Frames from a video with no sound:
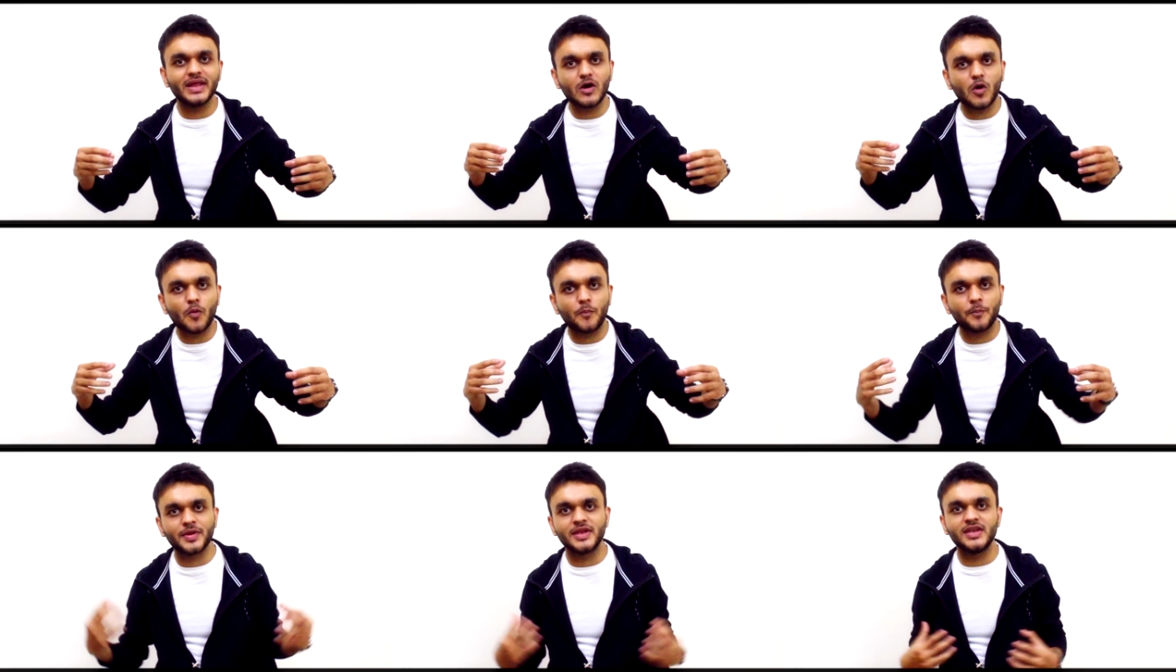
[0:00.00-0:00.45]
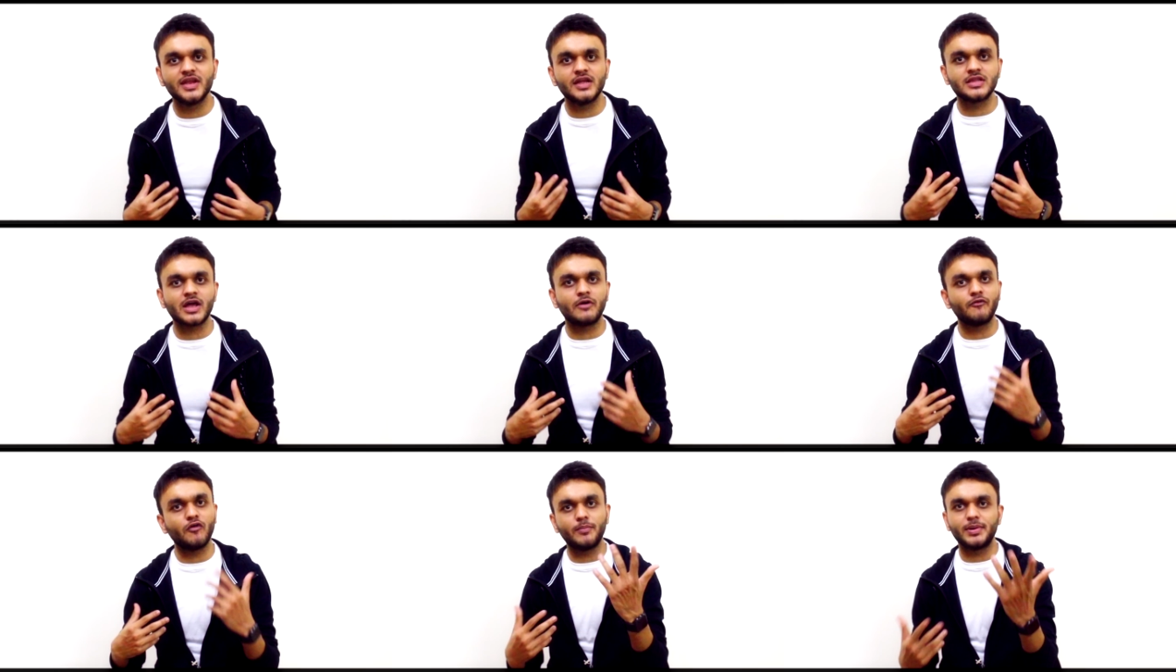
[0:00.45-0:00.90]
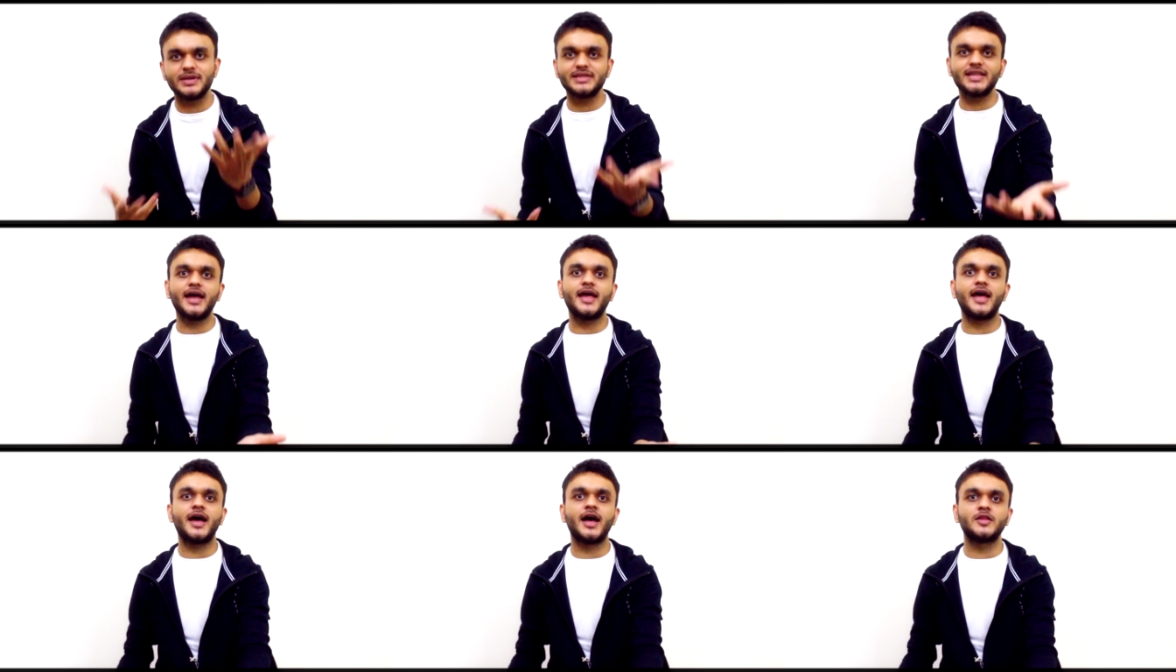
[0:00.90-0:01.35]
मेरा ओपिनियन था वो
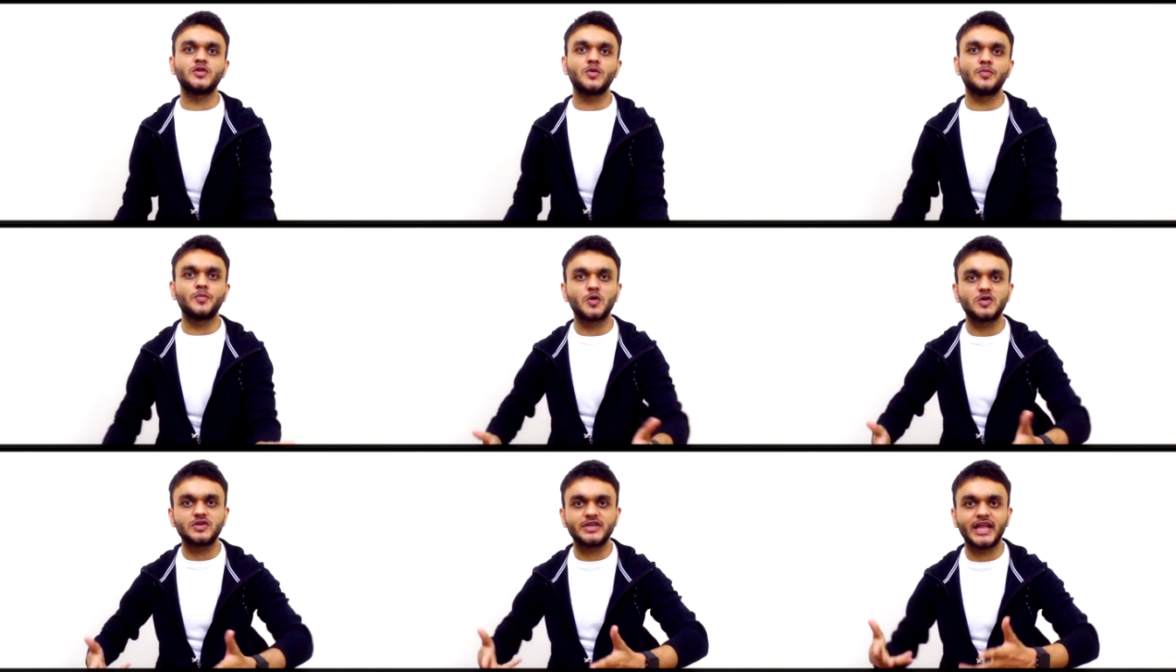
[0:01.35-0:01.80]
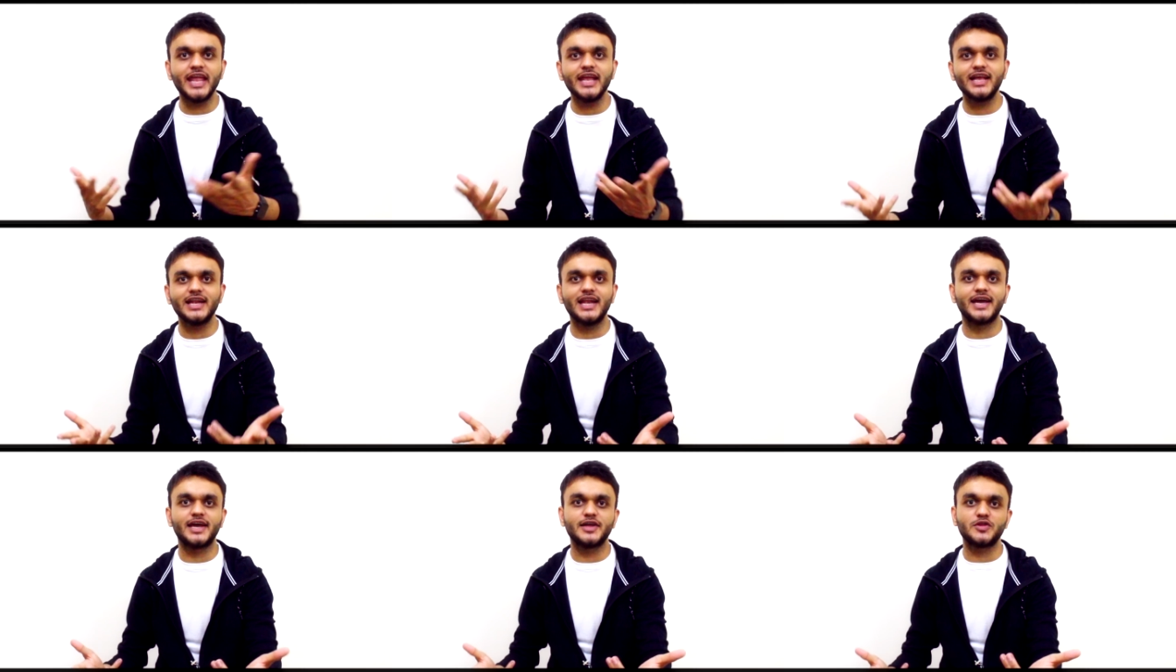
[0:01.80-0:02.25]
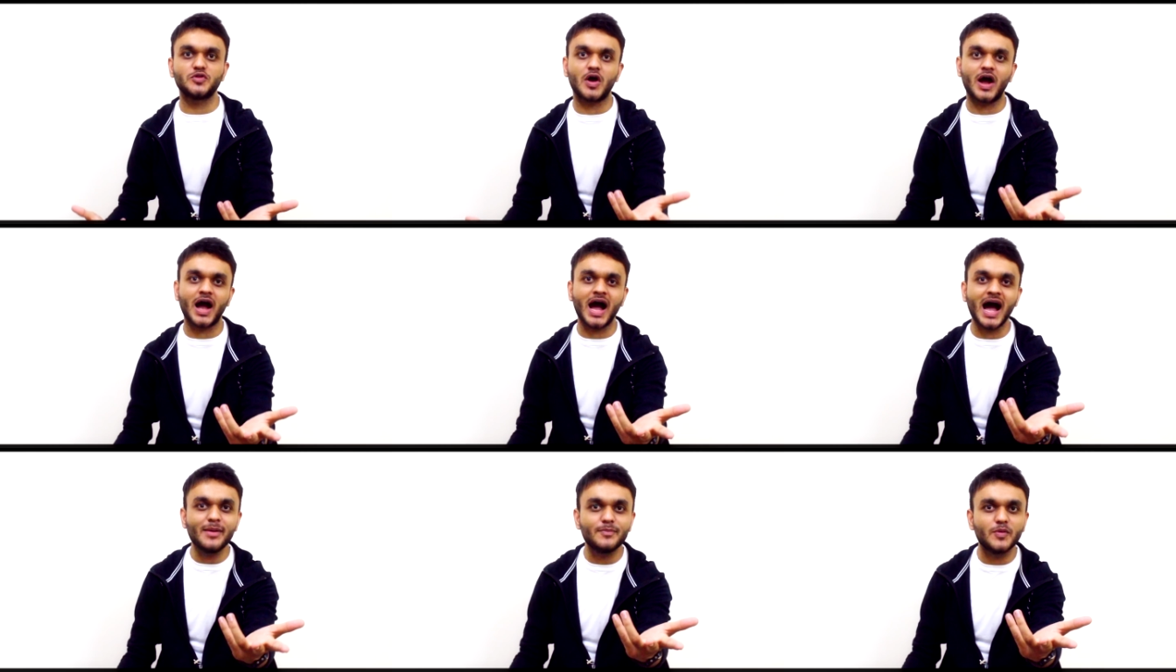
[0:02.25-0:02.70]
बताया तुमको ठीक लगे तो
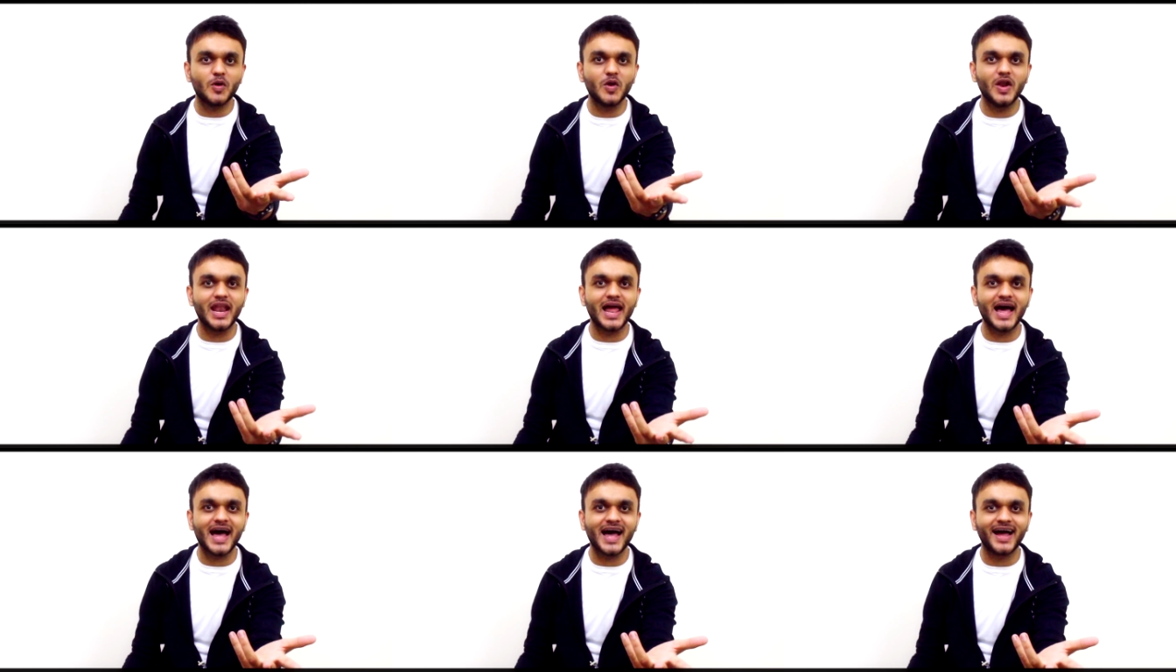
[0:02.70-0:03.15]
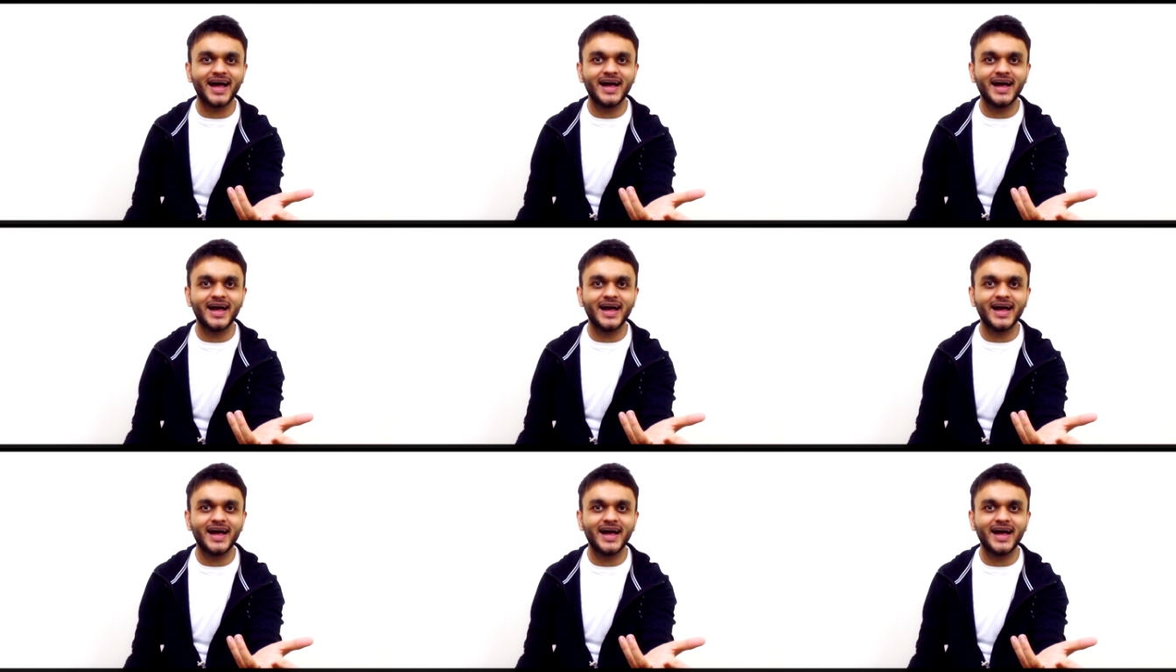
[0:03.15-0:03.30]
हाँ बोलना